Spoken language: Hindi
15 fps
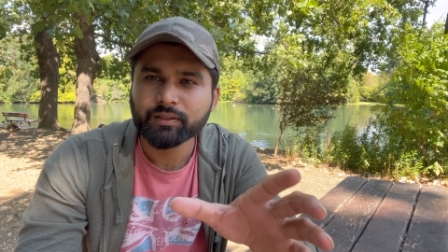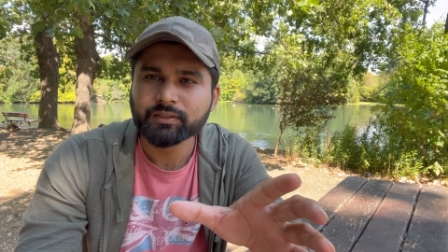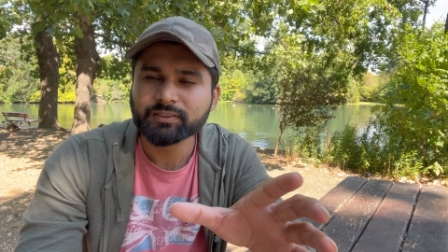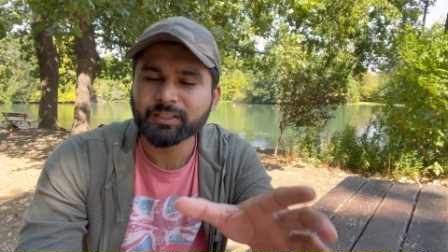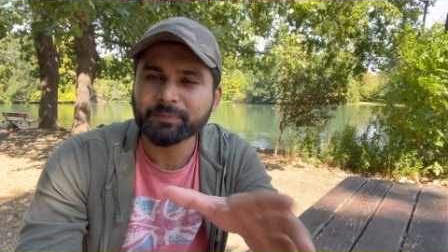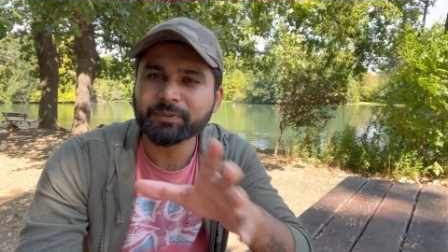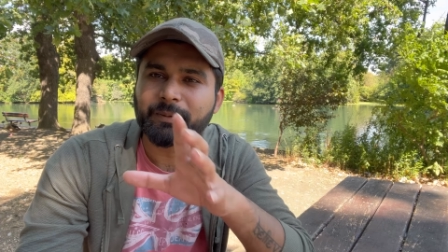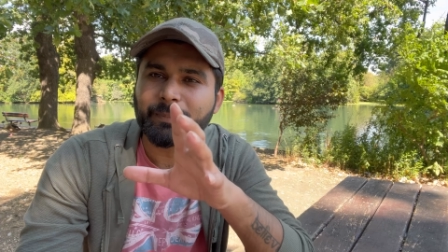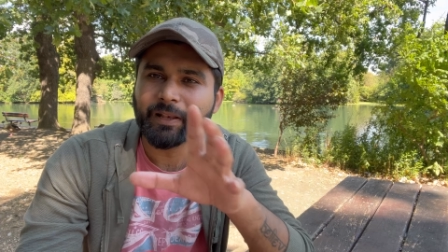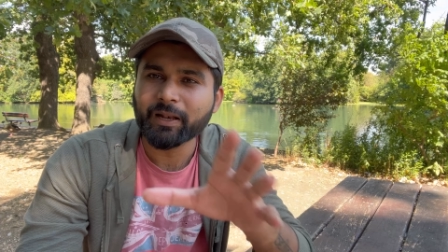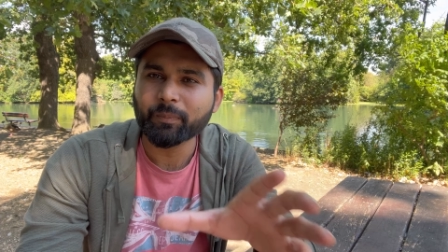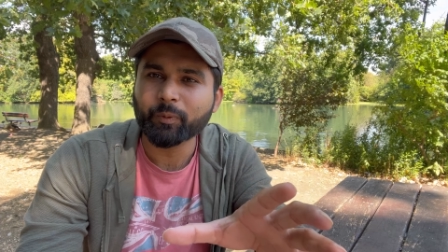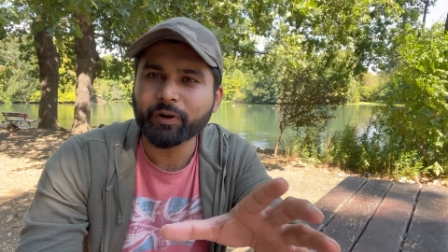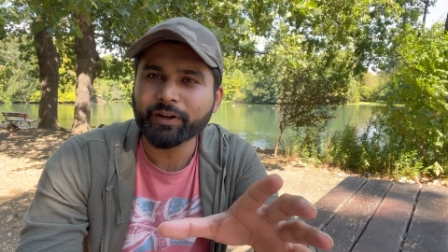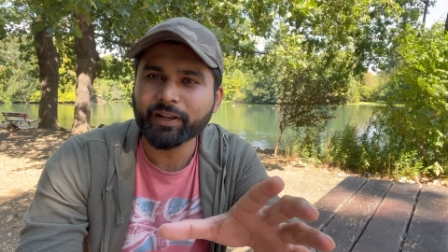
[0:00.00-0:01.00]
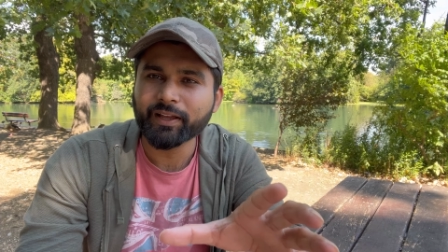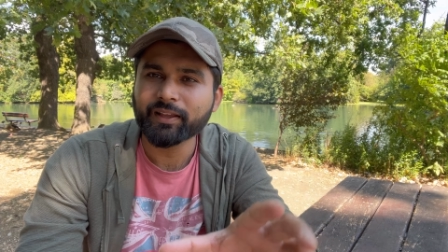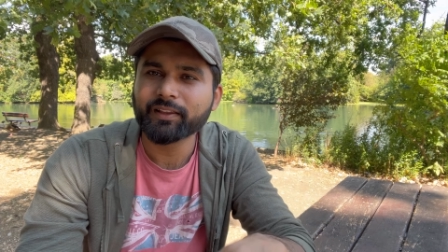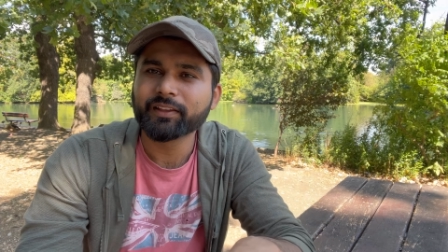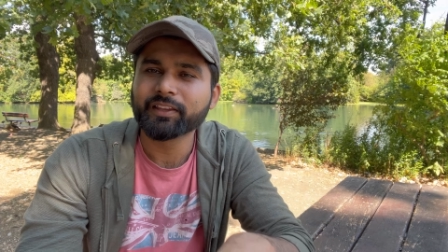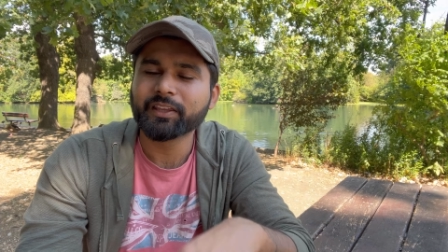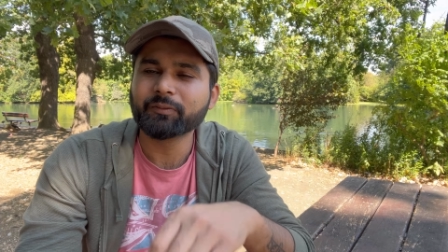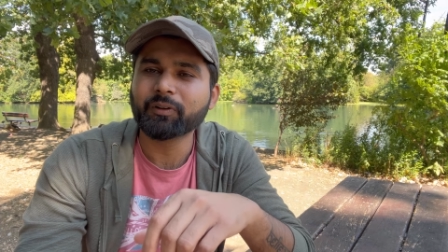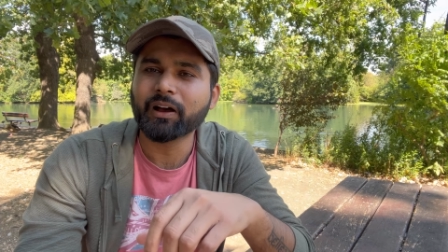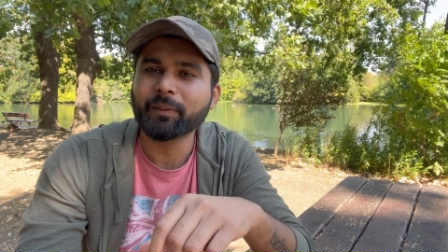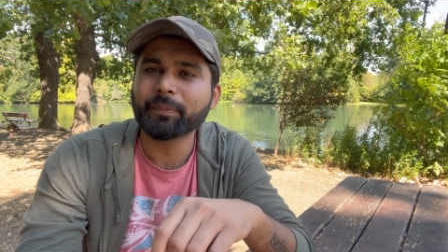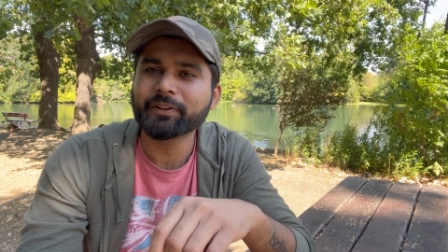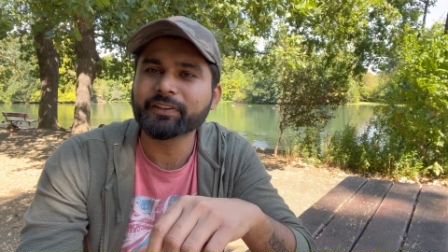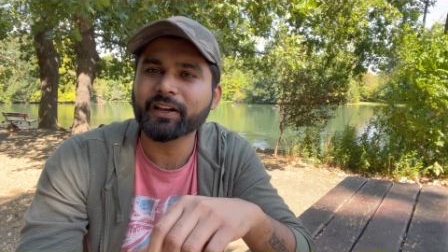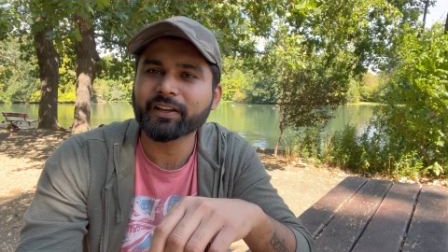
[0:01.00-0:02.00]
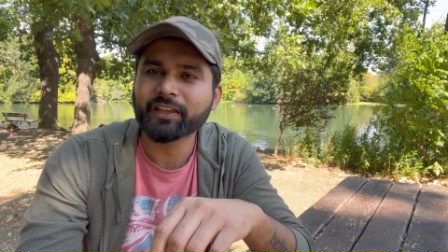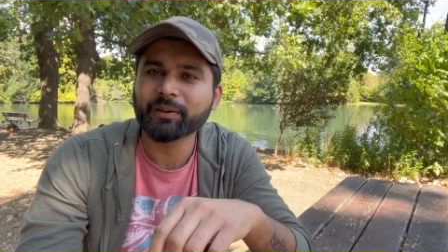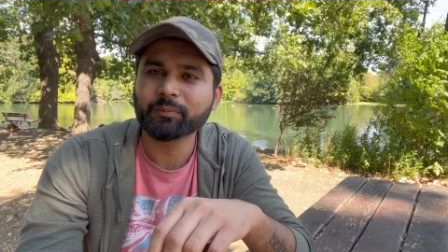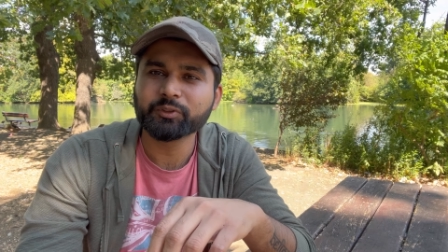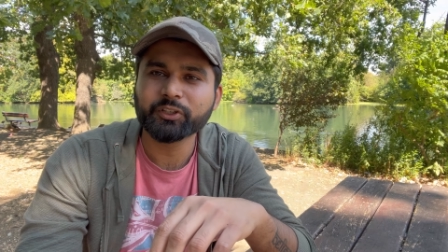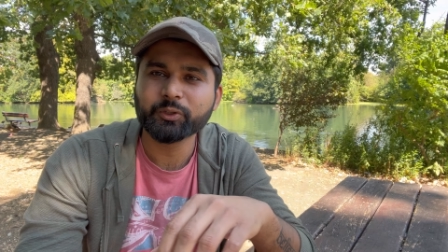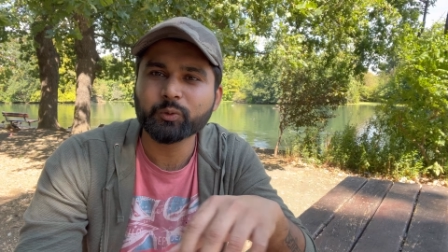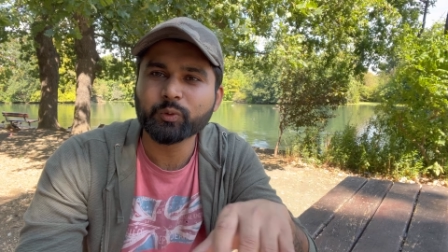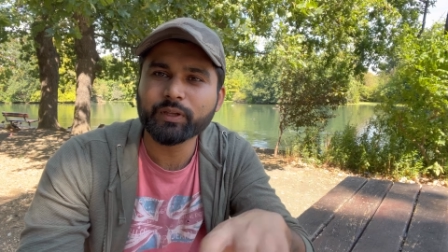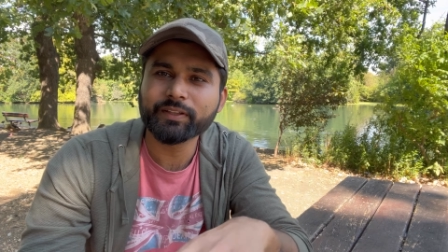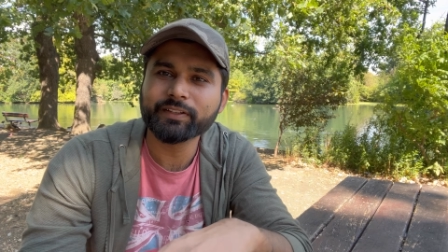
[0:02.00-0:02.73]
सबसे पहला पॉइंट है कि वहाँ पर जाके मुझे यू